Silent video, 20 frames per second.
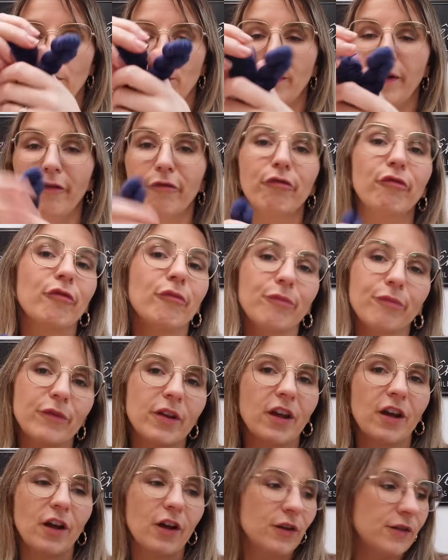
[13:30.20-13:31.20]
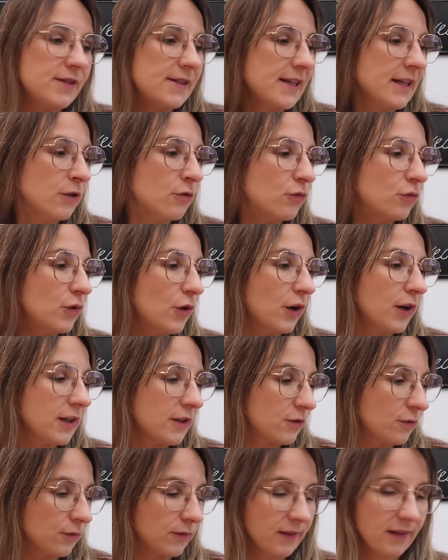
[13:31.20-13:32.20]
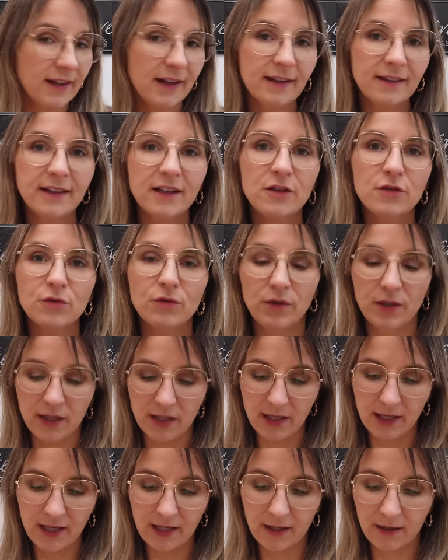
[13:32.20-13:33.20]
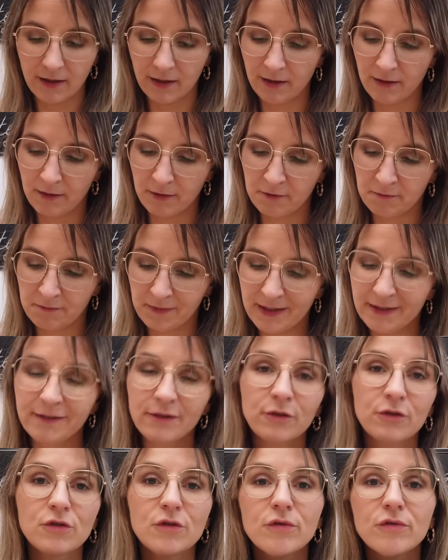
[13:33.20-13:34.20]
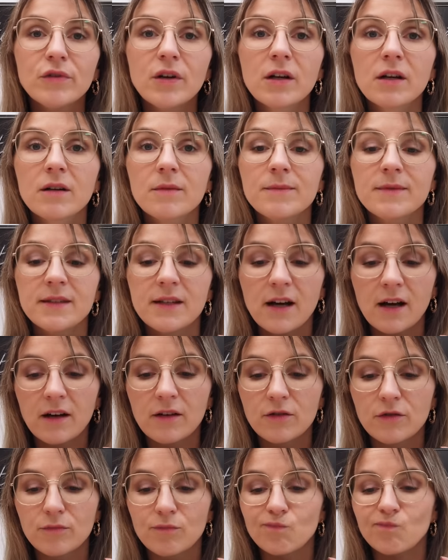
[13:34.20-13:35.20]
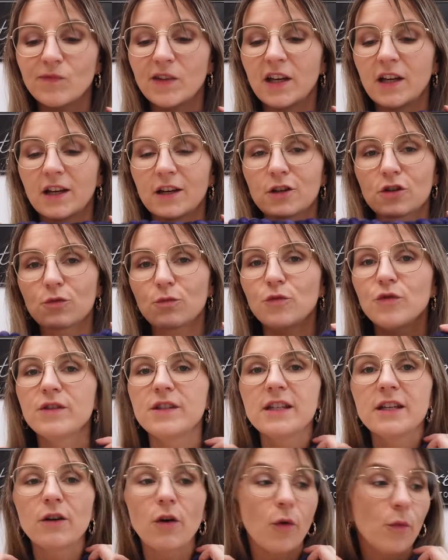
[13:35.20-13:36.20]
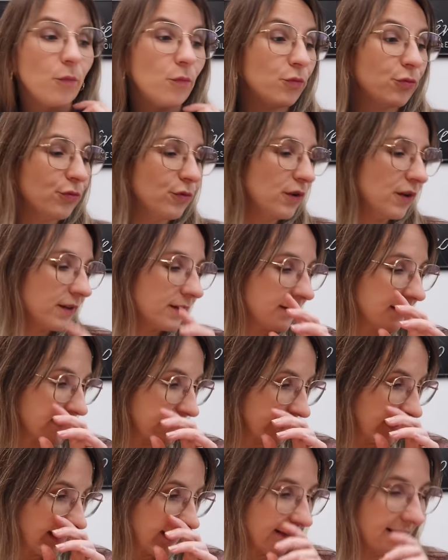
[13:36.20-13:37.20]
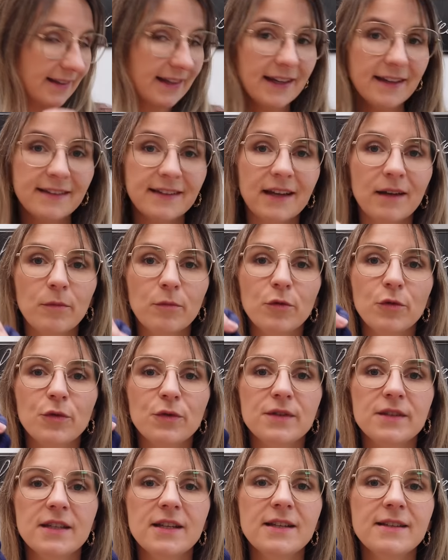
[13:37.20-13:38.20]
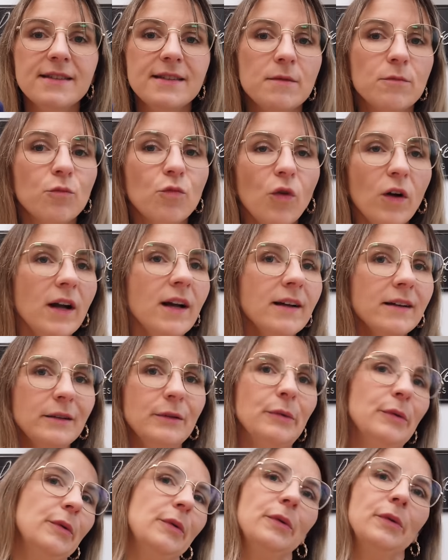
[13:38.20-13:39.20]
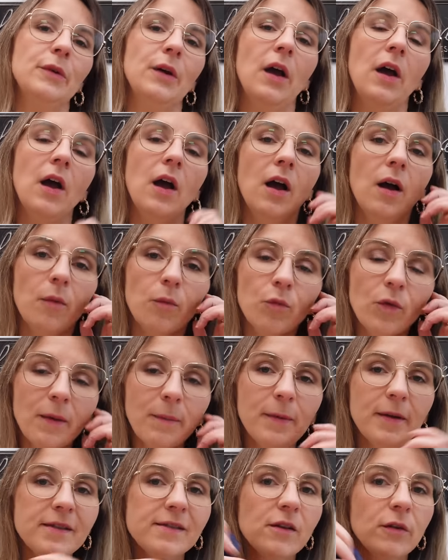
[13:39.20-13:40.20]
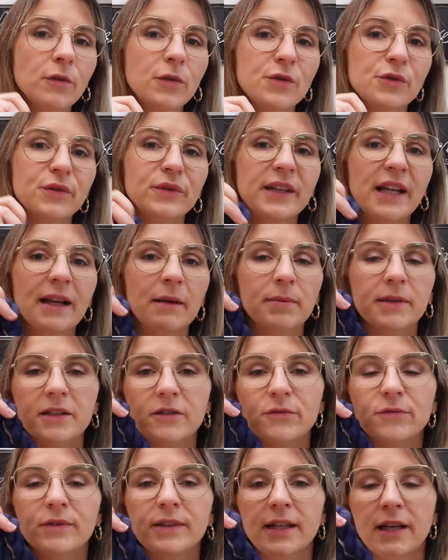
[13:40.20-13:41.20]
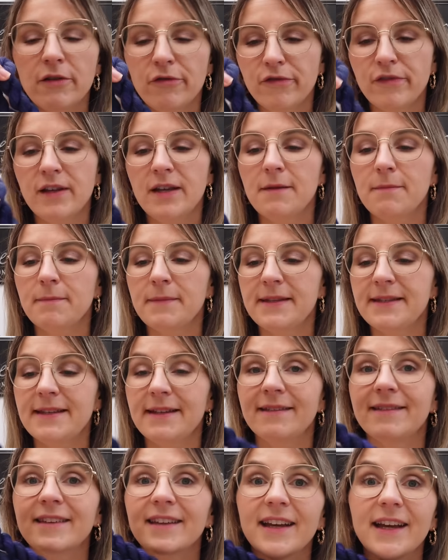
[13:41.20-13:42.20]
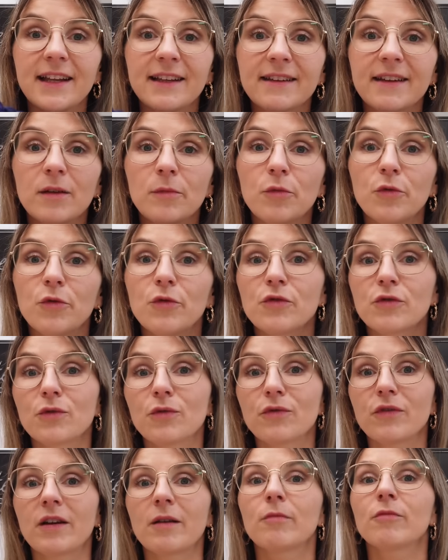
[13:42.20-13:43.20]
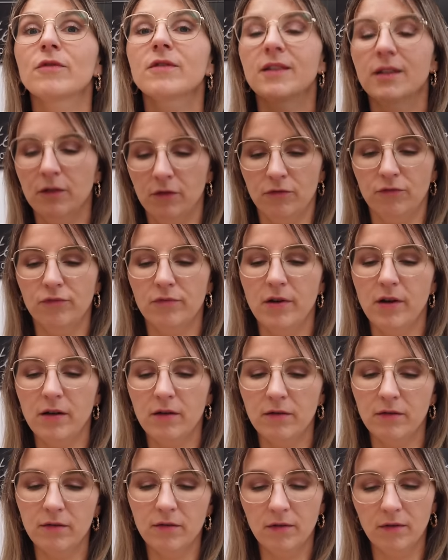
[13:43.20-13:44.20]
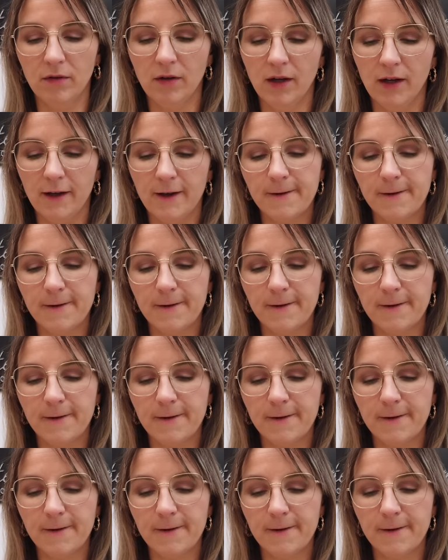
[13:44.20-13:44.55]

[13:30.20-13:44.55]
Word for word: Bref, ces couleurs qui sont très très jolies. Et maintenant que je le vois comme ça, je me dis qu'en pull, ça serait très très beau aussi. C'est moins, euh, moins pétant que ce qu'on a l'impression qu'elle fait, mais c'est très très beau. Je trouve vraiment que c'est une couleur... Euh,